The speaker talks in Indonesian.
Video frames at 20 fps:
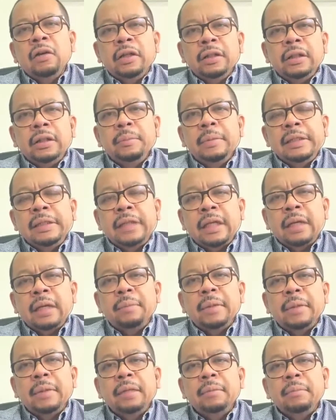Kalau kita
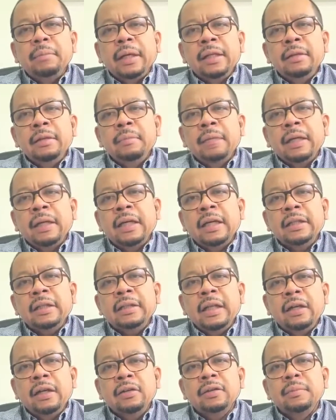bicara amandemen,
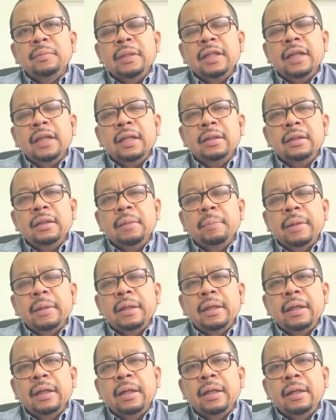maka kita harus
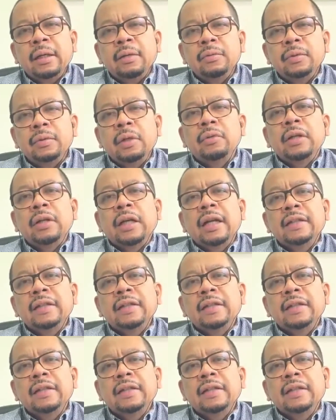melihat kepada